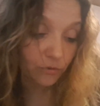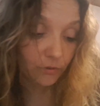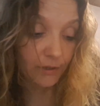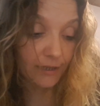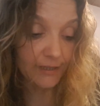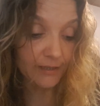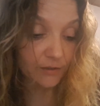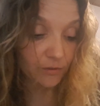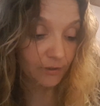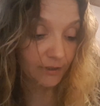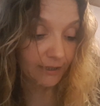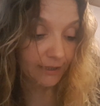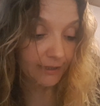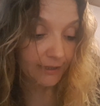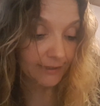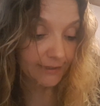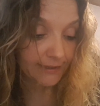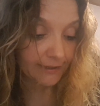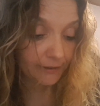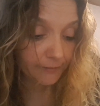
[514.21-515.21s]
de l'Est
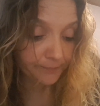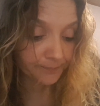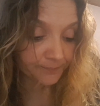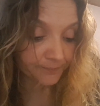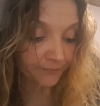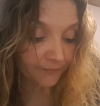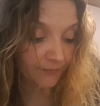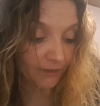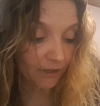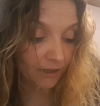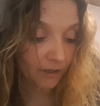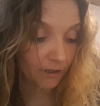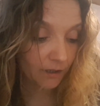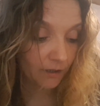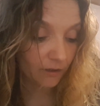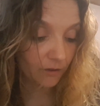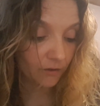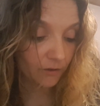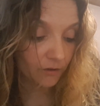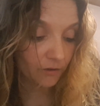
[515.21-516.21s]
canadien.
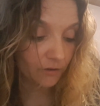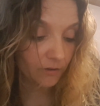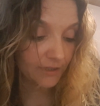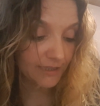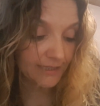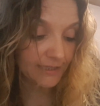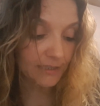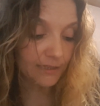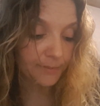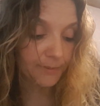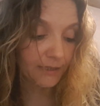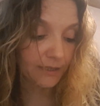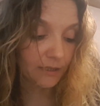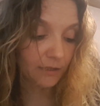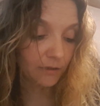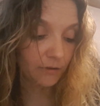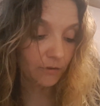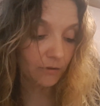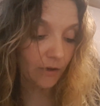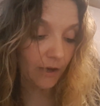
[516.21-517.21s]
ils
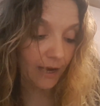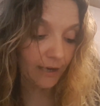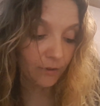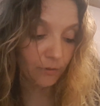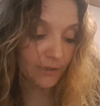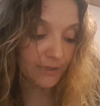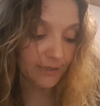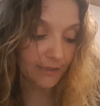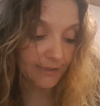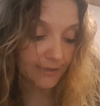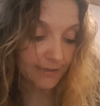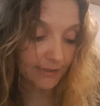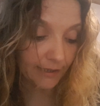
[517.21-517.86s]
expliquent à quoi ça